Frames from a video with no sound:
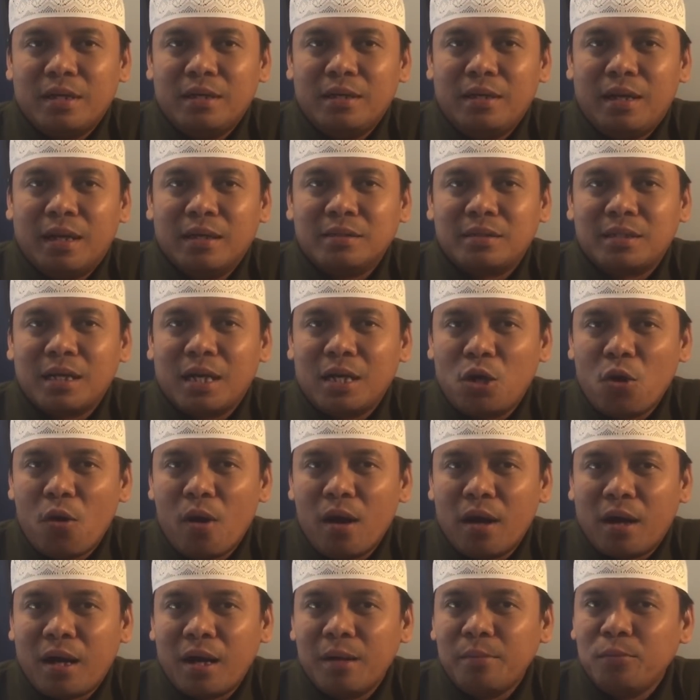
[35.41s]
Dan saya
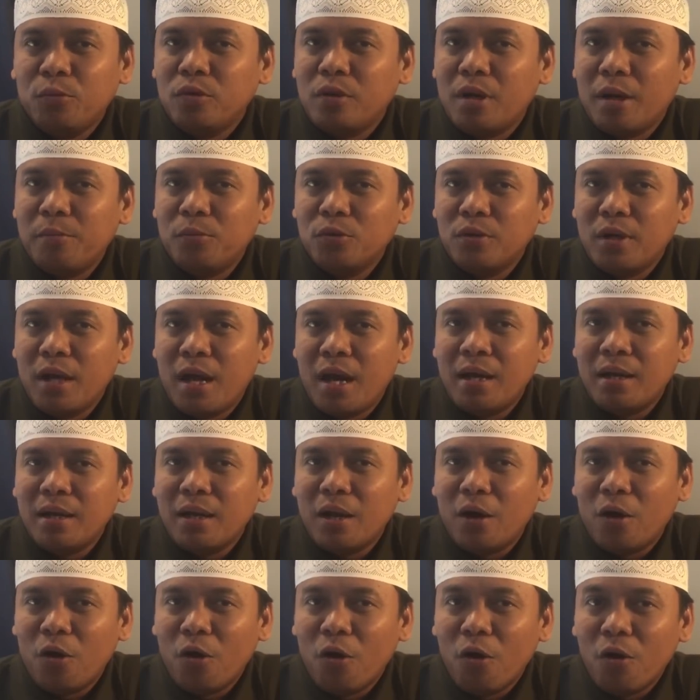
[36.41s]
doakan
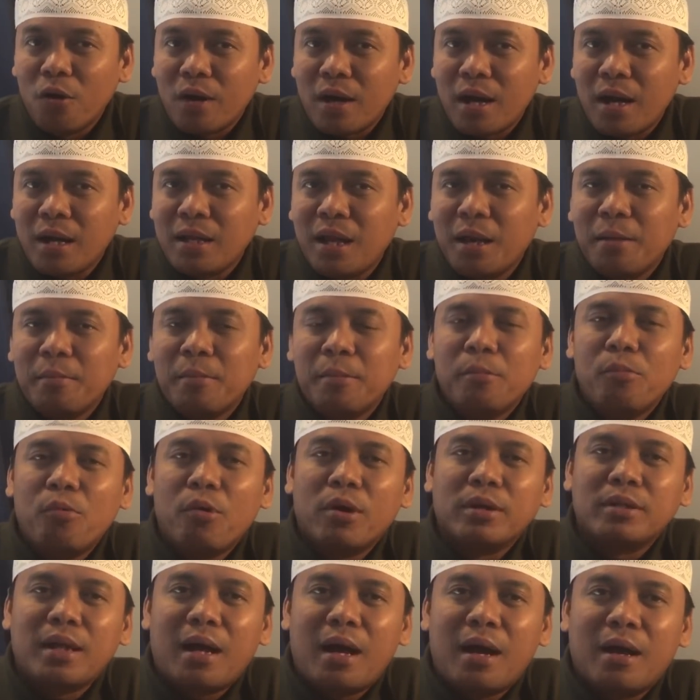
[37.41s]
mudah-mudahan orang yang
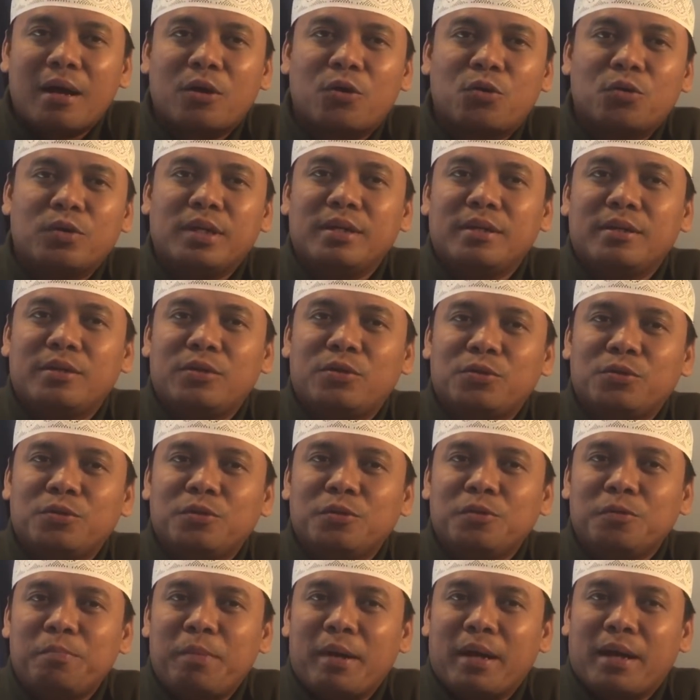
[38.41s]
membuat akun
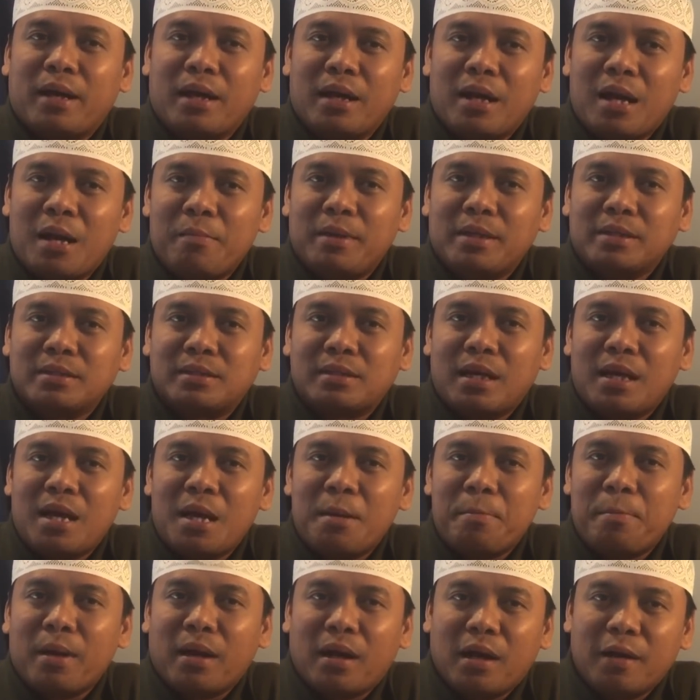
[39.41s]
itu pakai nama
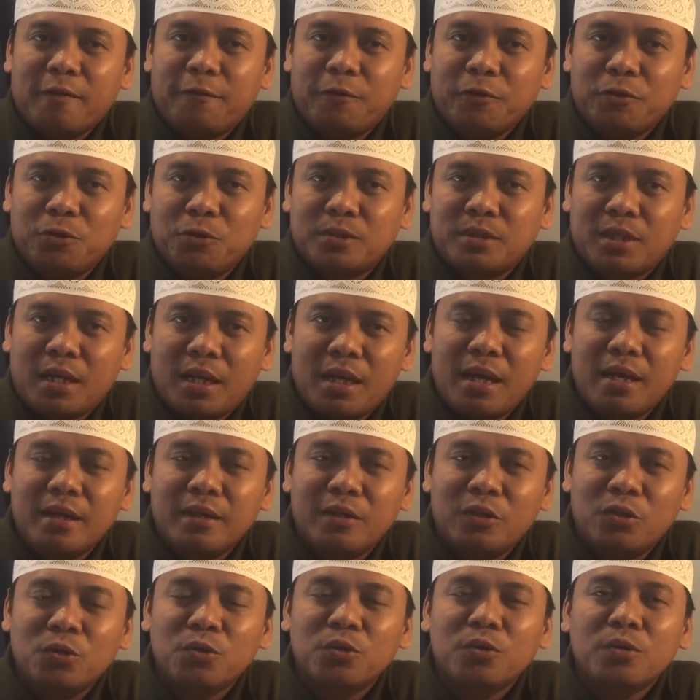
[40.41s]
saya, pakai foto saya
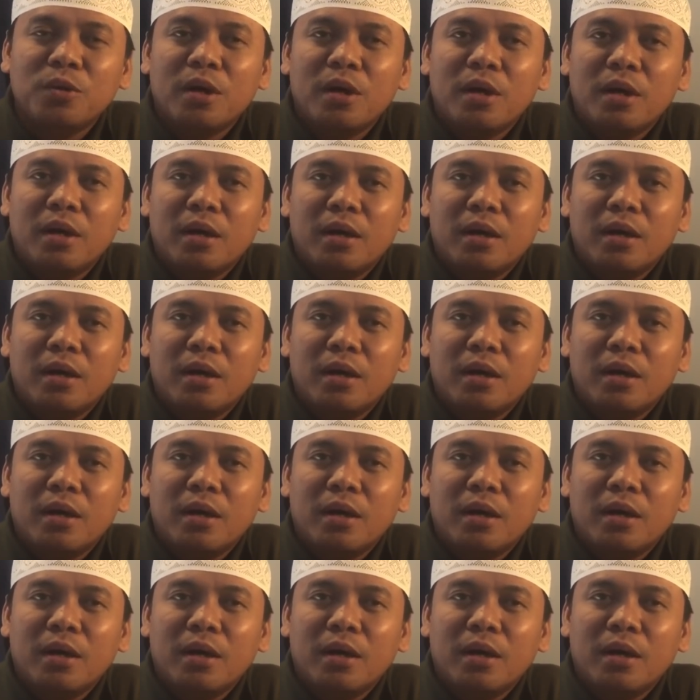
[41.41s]
itu